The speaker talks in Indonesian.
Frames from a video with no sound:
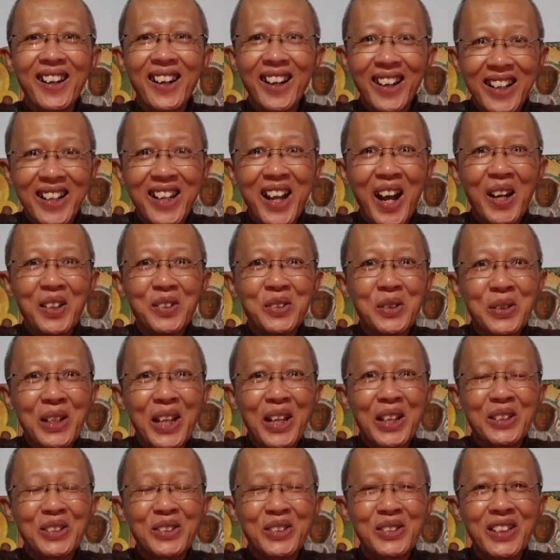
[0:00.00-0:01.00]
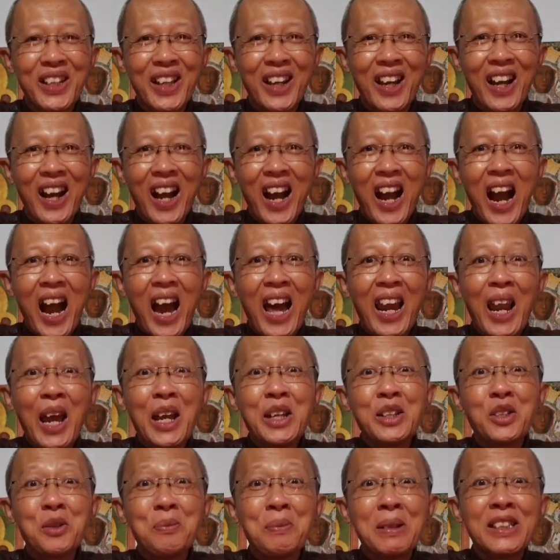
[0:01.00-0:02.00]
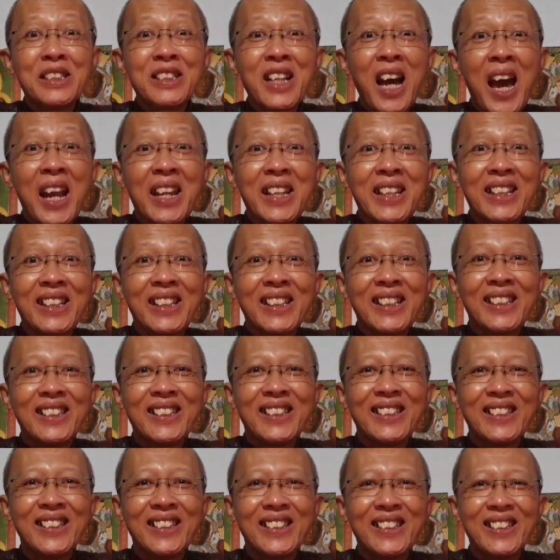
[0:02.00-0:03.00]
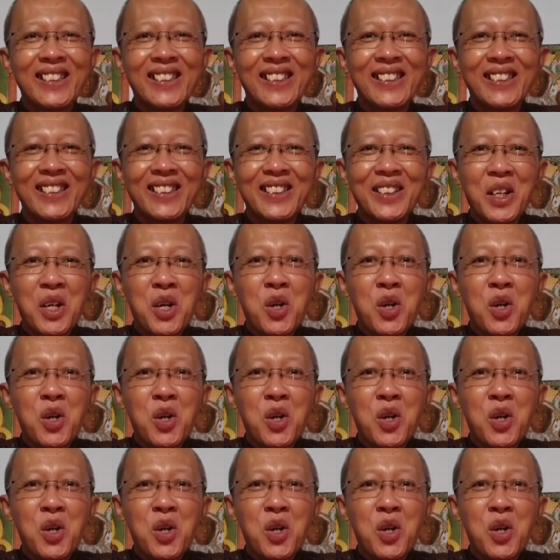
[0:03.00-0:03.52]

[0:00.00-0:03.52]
Enggak, saudari-saudara. Allah itu mencari. Hmm.